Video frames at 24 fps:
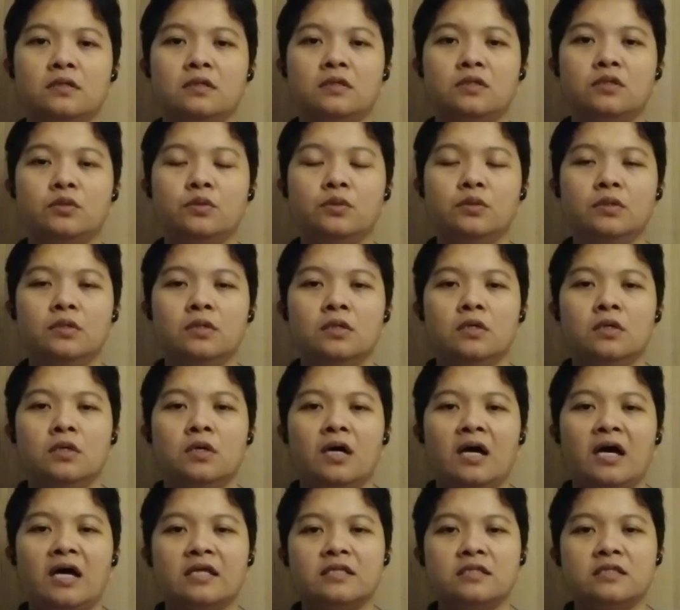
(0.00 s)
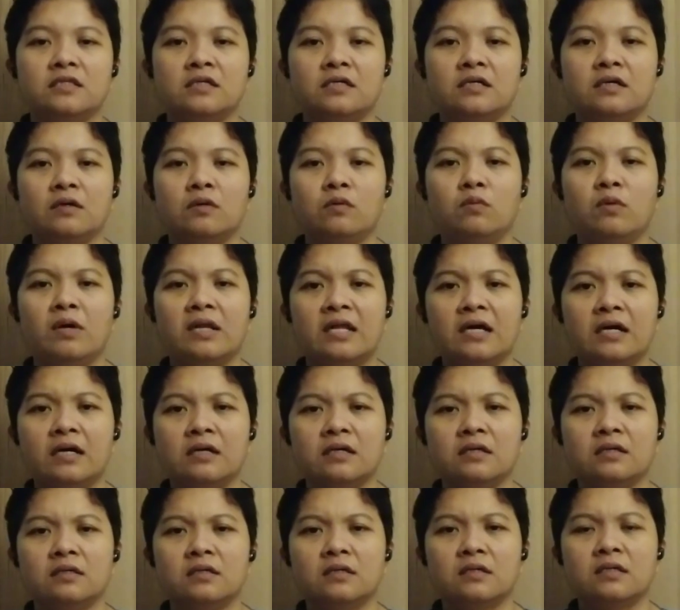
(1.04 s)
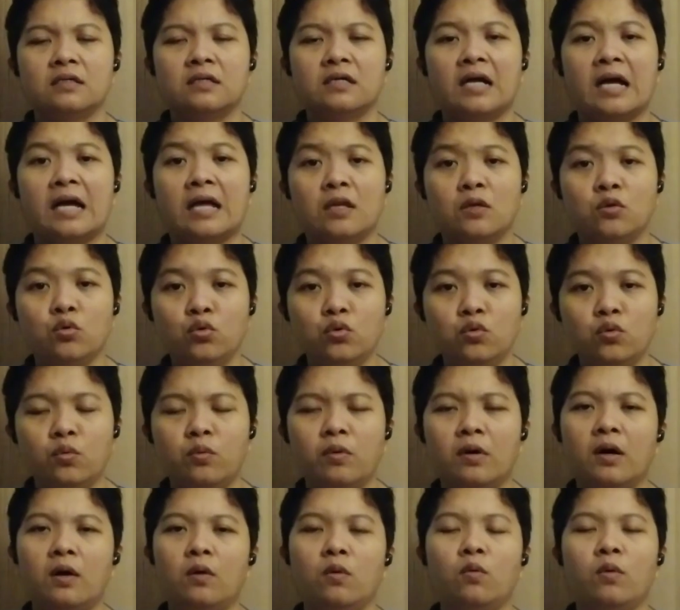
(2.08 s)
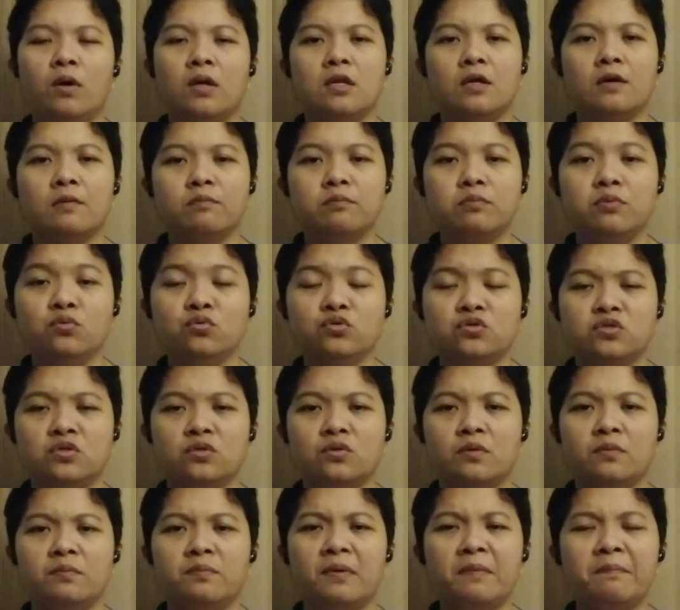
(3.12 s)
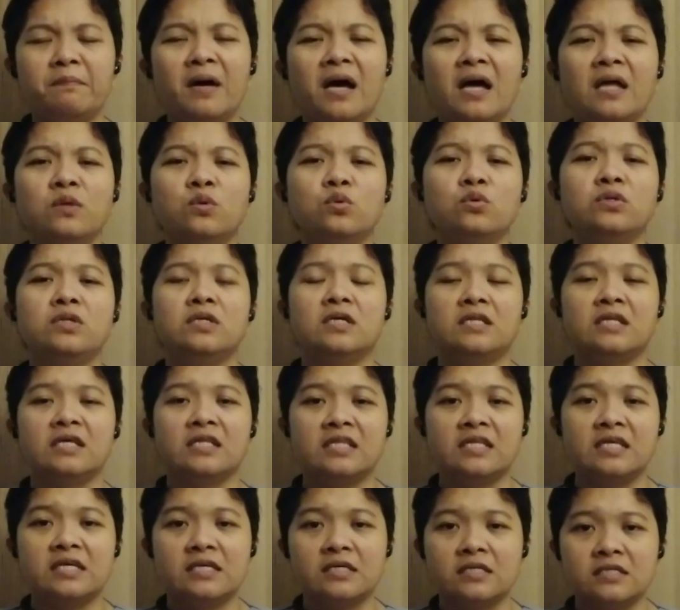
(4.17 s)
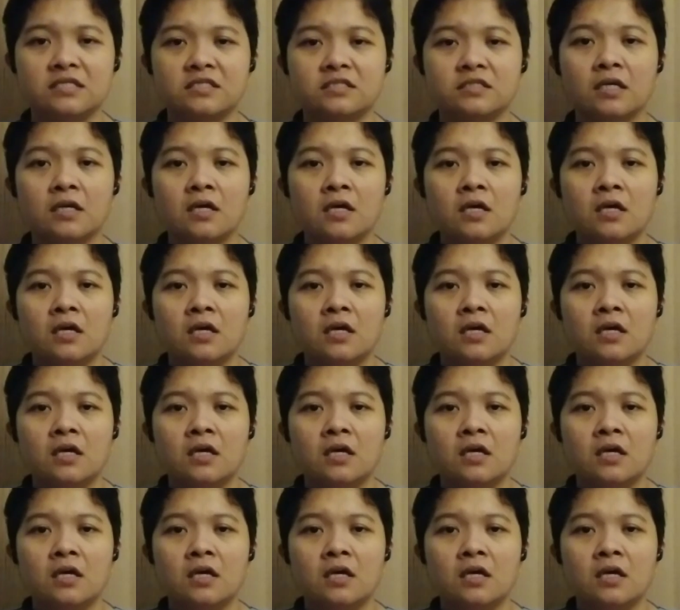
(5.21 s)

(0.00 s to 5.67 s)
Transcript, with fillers: no at uh, walang kaluluwa o walang puso paano niya natiis